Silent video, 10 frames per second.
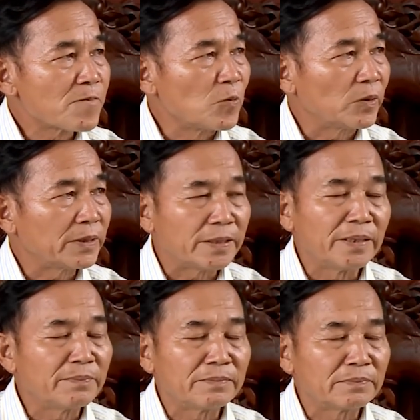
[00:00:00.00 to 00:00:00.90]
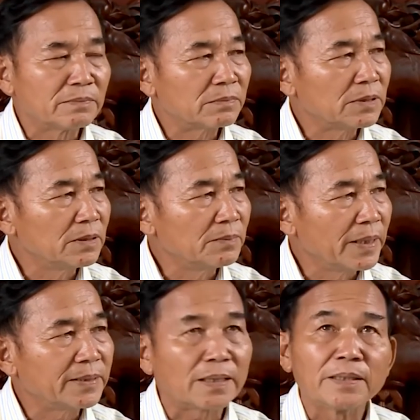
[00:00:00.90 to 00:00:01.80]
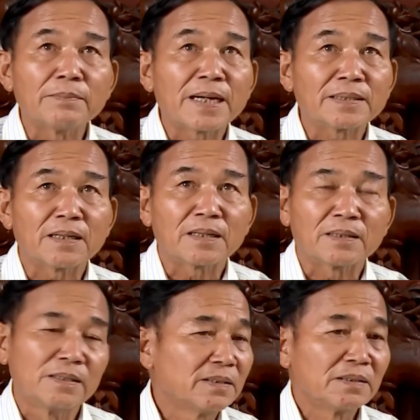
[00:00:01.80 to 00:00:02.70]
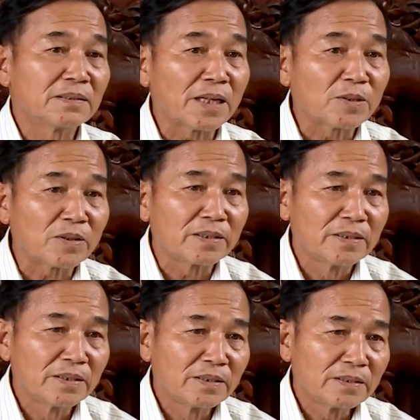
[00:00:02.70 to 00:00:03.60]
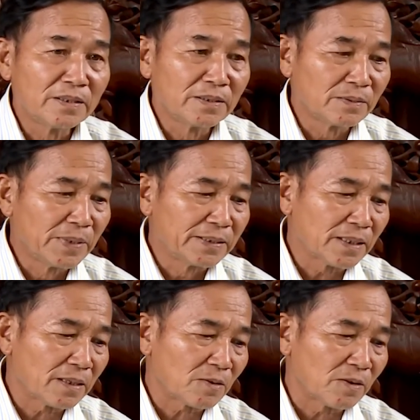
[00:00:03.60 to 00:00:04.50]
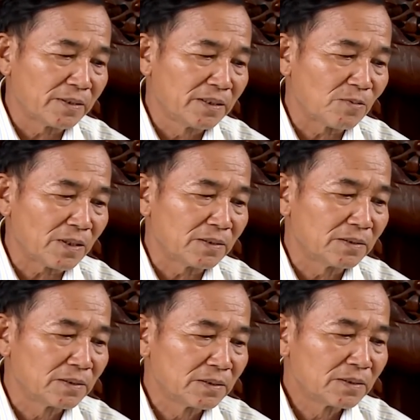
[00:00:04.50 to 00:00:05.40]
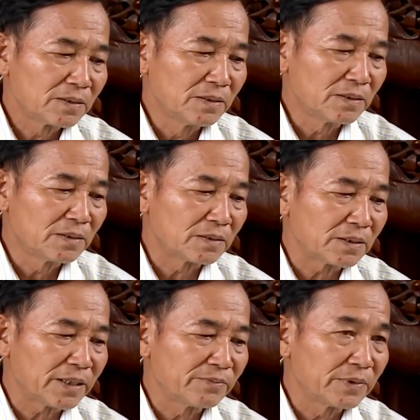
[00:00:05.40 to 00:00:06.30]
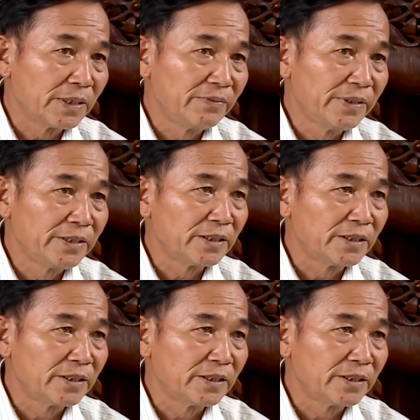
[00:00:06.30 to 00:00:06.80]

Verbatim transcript: ngủ chỉ đến từ 10 giờ đến 3 giờ là thức dậy rồi như bây giờ là coi như quãng cứ xem tivi